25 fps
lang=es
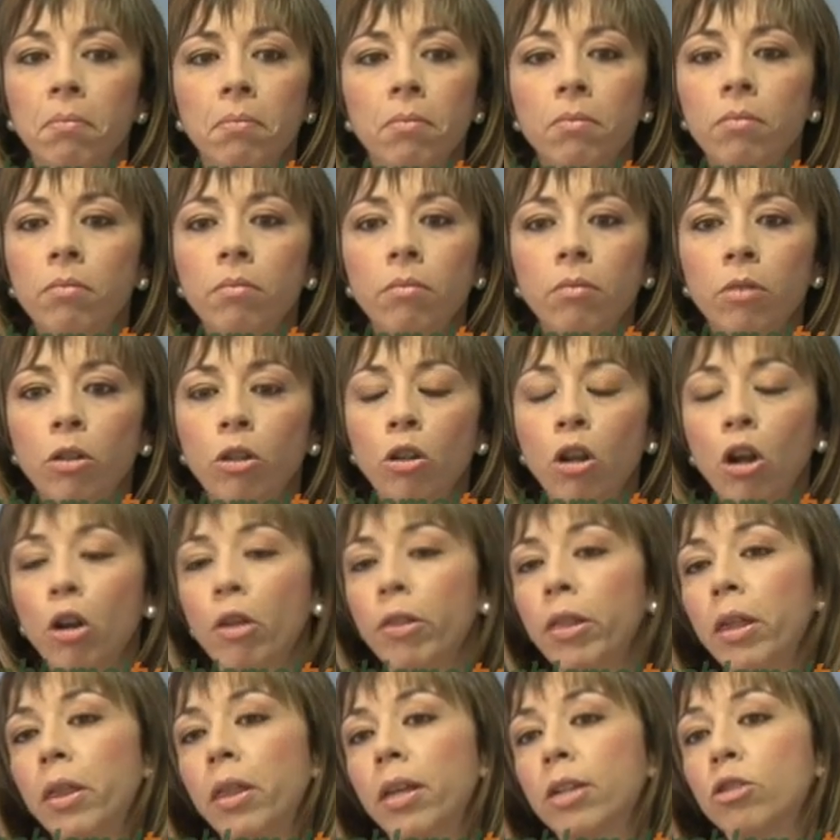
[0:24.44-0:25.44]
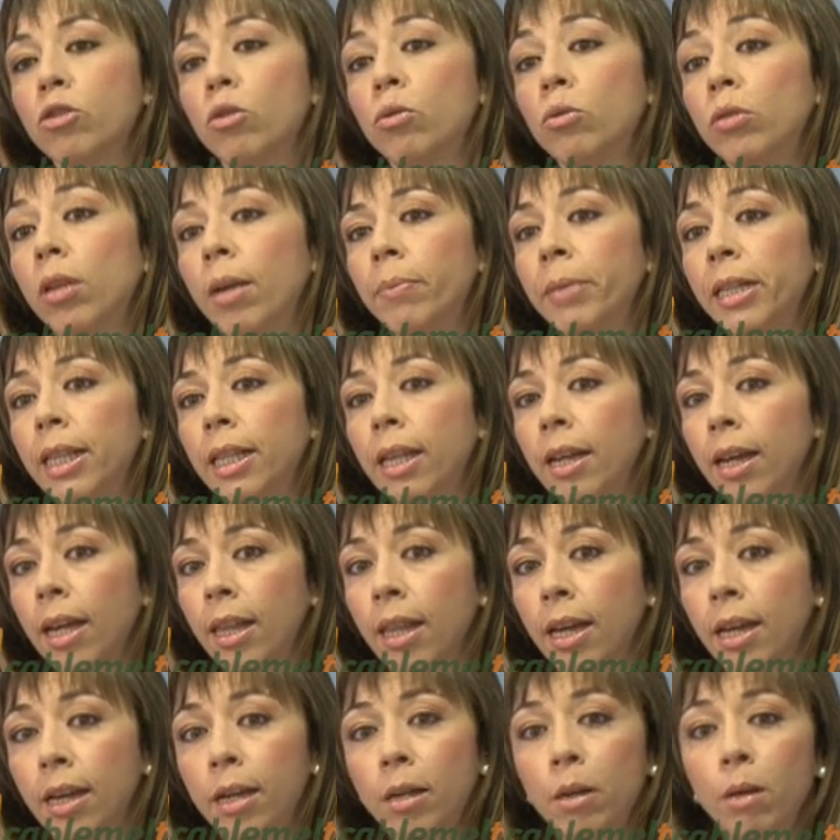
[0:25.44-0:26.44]
Mm, no nos dice absolutamente
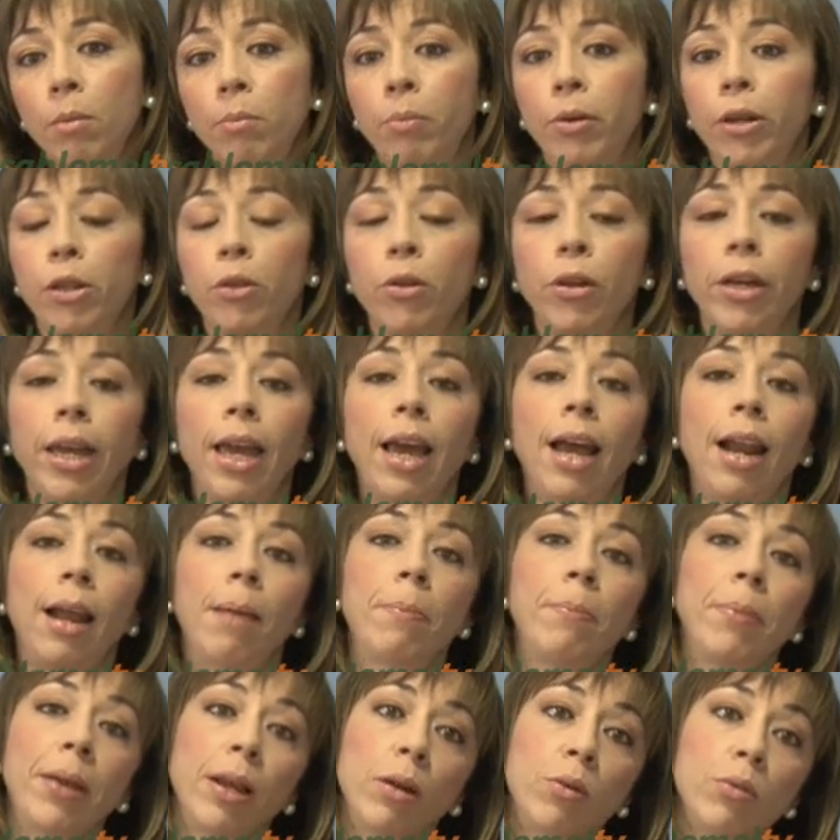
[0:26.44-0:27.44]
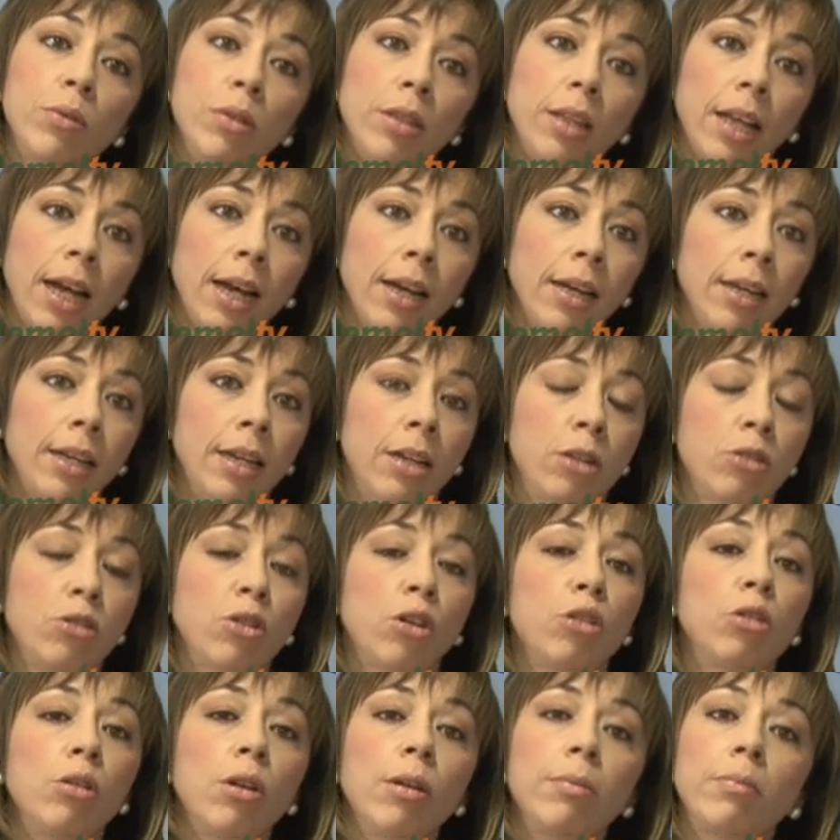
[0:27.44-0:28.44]
nada, puesto que a las preguntas que
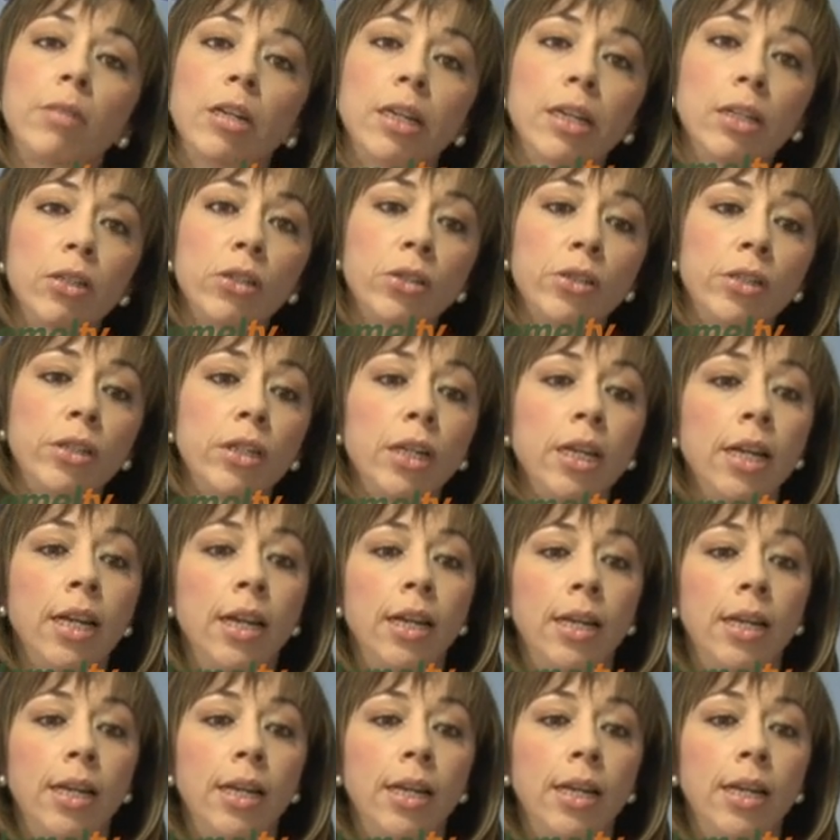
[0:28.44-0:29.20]
nosotros hemos hecho,